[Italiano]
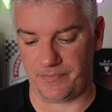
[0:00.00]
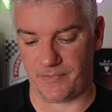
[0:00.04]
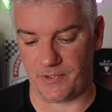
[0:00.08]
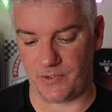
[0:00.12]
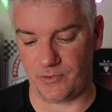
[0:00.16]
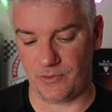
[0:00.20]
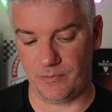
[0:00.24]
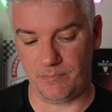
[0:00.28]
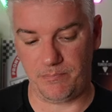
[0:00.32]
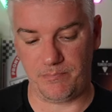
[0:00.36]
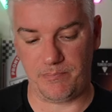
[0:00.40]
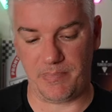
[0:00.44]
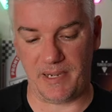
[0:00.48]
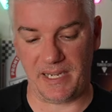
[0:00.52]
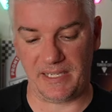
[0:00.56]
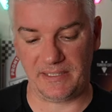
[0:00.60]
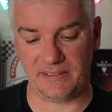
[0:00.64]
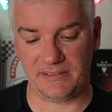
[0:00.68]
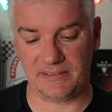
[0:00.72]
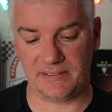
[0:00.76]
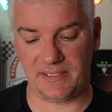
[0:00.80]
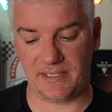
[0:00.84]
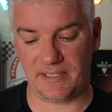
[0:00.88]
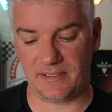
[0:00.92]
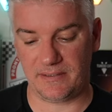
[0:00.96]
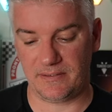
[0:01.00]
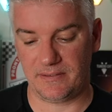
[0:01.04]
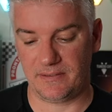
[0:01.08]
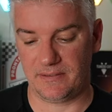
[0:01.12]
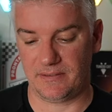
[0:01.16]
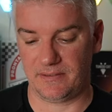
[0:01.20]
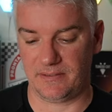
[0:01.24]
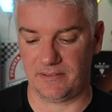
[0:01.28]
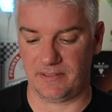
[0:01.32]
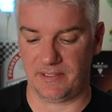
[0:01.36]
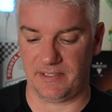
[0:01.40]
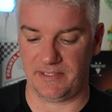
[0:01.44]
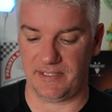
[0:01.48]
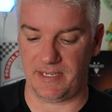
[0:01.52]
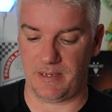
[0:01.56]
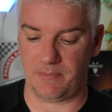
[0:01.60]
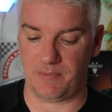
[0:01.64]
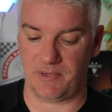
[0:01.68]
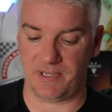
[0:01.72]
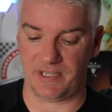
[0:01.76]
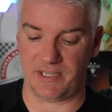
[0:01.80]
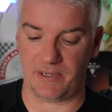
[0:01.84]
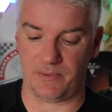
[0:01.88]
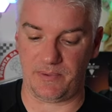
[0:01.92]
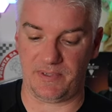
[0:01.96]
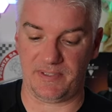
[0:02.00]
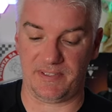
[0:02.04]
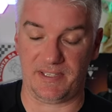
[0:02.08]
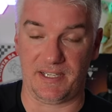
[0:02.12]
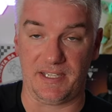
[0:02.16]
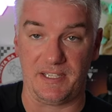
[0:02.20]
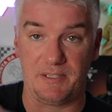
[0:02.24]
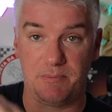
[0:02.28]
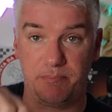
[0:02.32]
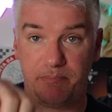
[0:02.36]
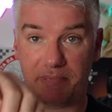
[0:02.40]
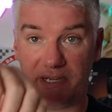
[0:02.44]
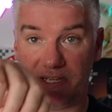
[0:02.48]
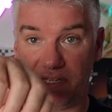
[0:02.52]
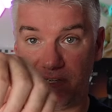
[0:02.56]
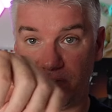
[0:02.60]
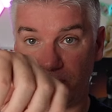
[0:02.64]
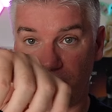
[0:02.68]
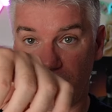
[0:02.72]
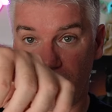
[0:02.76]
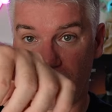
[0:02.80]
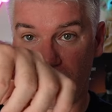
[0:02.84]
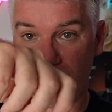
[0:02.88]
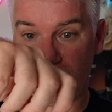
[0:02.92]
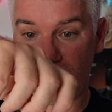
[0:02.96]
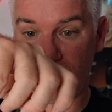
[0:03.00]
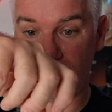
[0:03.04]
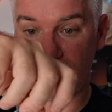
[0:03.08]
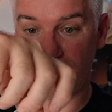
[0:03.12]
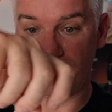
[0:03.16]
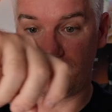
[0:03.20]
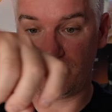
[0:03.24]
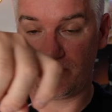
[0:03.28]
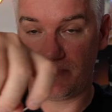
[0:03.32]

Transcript: compatta andiamo anche questa a spellicolare